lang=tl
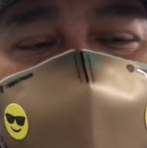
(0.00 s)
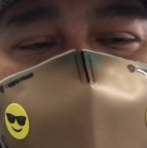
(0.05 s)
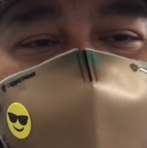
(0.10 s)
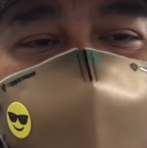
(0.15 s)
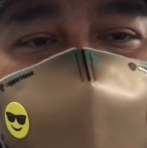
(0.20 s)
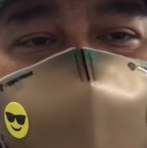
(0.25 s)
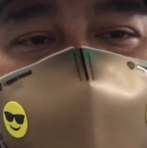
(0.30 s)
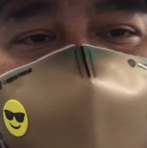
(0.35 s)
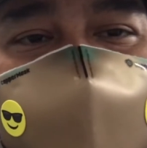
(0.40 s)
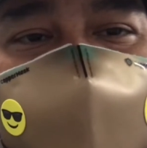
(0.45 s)

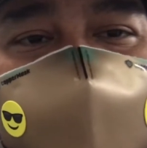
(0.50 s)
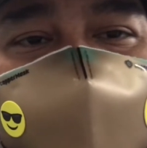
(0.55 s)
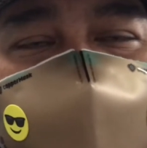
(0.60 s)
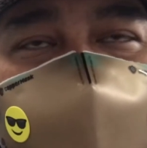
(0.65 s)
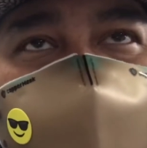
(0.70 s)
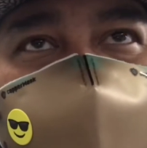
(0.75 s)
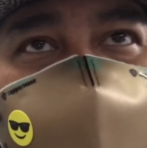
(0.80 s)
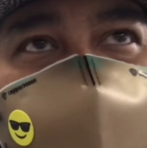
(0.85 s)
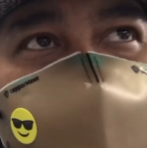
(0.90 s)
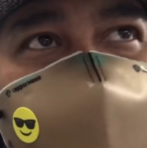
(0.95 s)
Nandiyan na
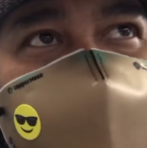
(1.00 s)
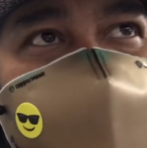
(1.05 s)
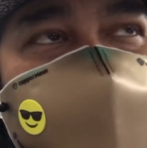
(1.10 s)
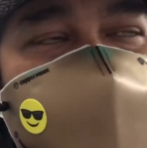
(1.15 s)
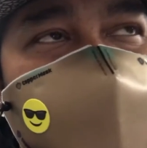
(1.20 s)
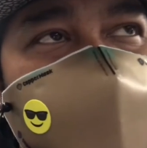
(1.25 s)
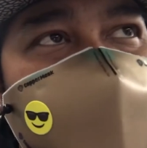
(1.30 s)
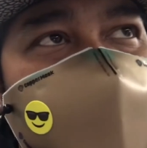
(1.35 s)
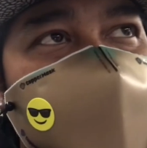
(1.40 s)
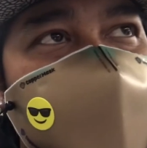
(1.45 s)
po yung
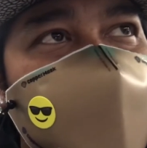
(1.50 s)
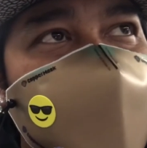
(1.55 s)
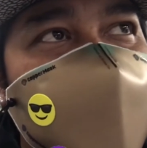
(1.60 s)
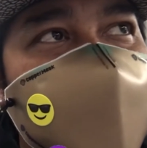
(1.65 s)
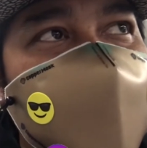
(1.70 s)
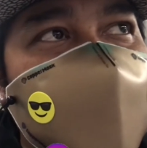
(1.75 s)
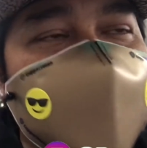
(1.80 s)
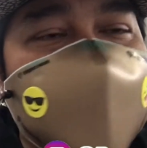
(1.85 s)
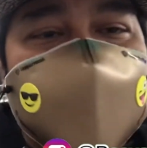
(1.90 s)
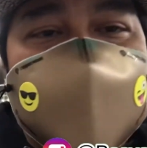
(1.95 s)
isa,
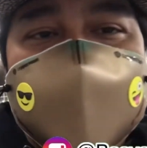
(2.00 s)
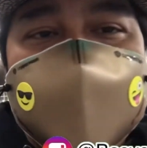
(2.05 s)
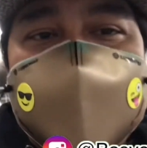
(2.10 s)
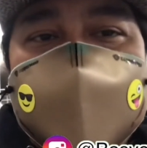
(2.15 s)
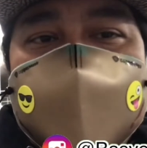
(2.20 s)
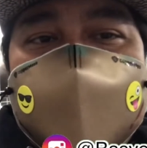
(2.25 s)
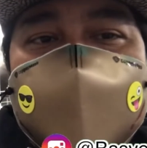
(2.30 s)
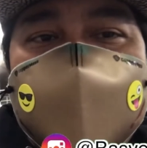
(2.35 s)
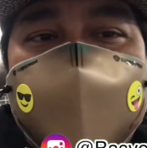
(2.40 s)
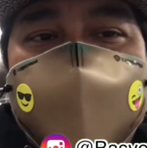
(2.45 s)
yung,
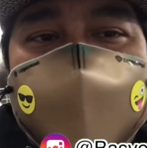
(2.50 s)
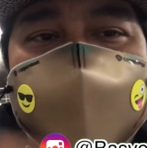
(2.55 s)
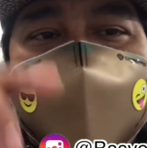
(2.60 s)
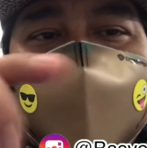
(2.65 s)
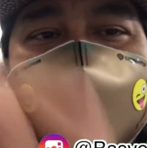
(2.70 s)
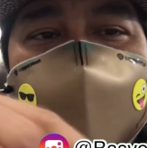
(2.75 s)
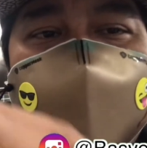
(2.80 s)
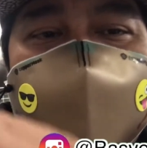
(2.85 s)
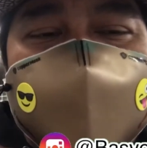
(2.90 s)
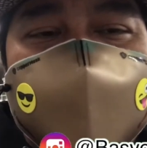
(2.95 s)
yung
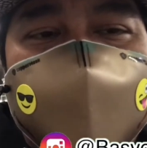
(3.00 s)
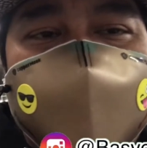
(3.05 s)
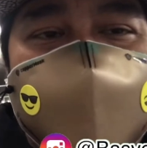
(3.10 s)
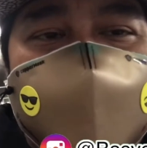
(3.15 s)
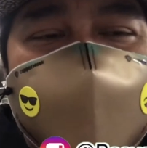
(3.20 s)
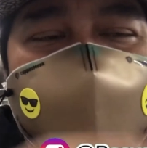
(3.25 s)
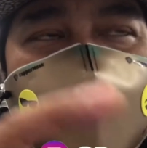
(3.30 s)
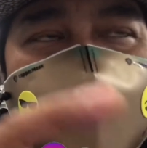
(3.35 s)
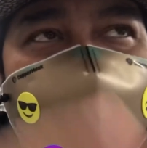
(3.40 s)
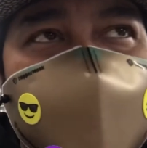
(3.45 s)
pinilipan,
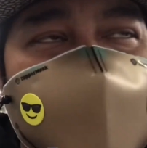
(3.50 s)
pinilapan